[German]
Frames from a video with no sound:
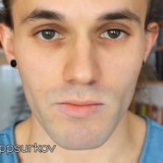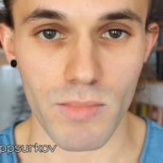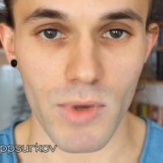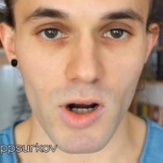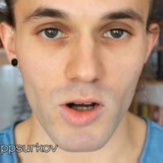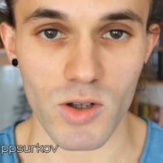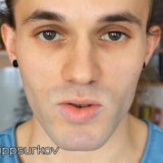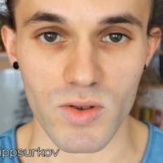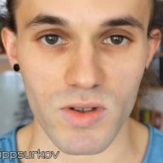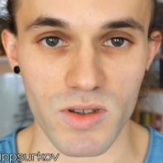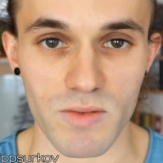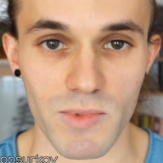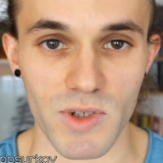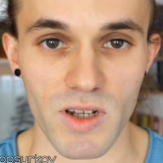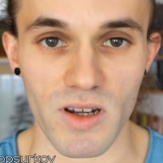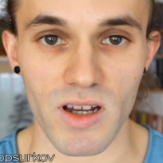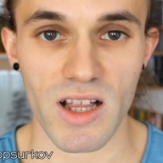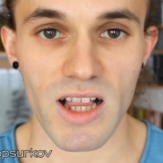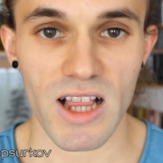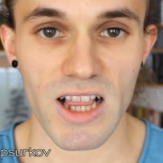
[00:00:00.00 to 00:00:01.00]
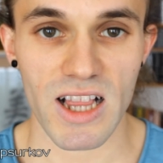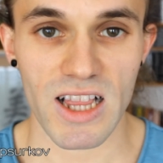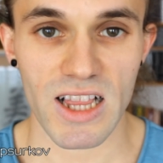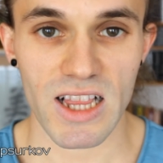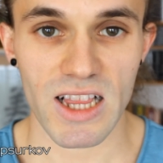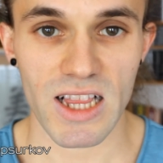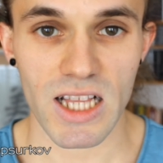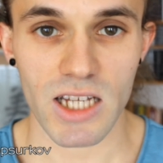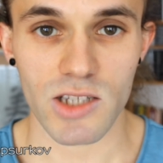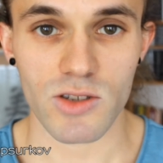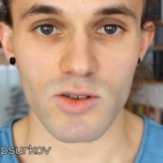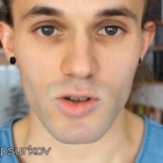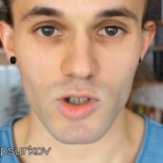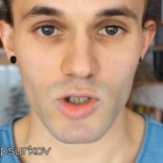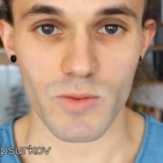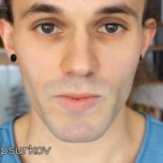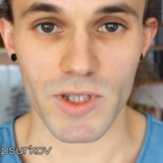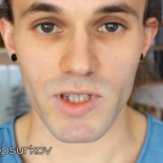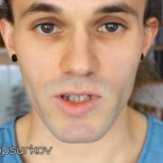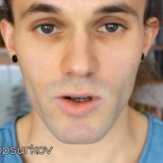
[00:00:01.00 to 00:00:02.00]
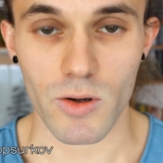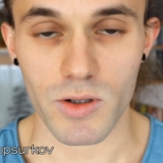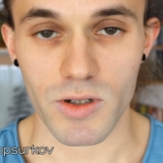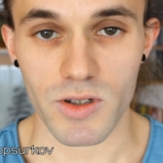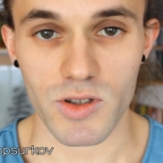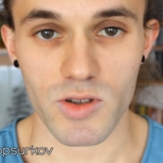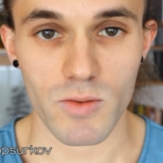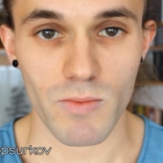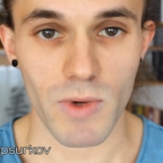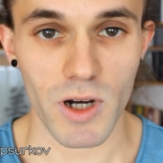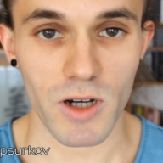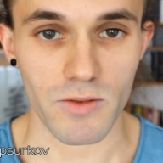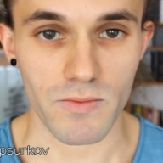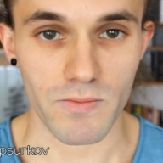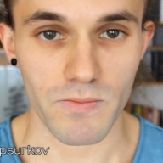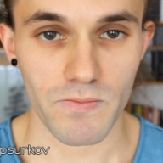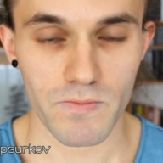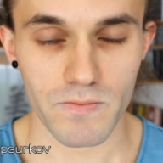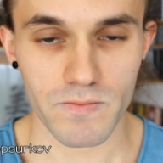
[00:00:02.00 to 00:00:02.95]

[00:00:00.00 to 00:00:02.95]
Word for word: brauchst du es mit der Zungenspitze auch nicht zu machen.